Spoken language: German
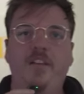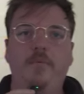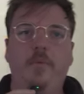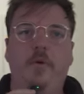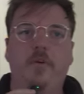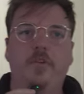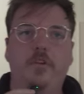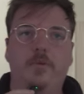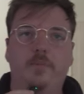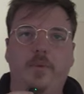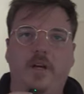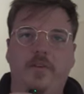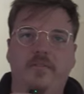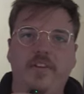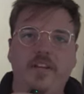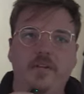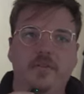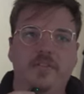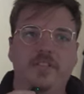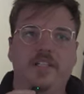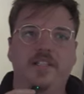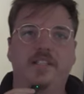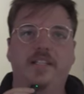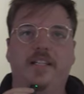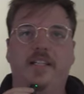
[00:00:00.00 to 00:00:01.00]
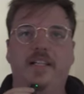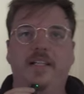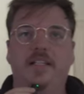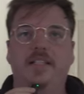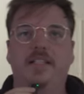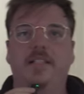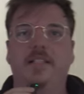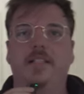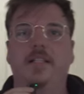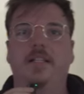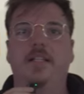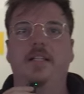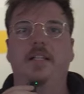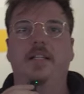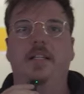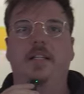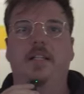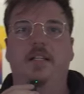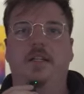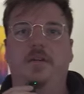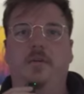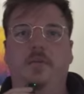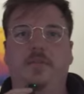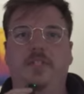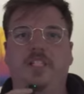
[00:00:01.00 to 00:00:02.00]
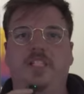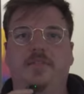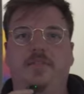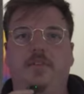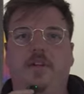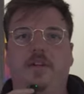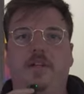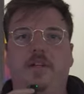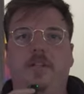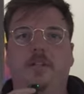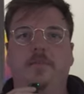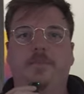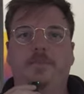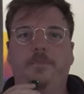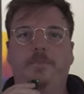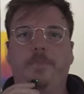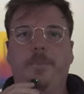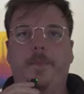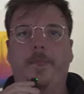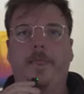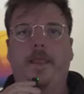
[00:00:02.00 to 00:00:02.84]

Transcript: heute noch ein paar Videos gedreht. Und zwar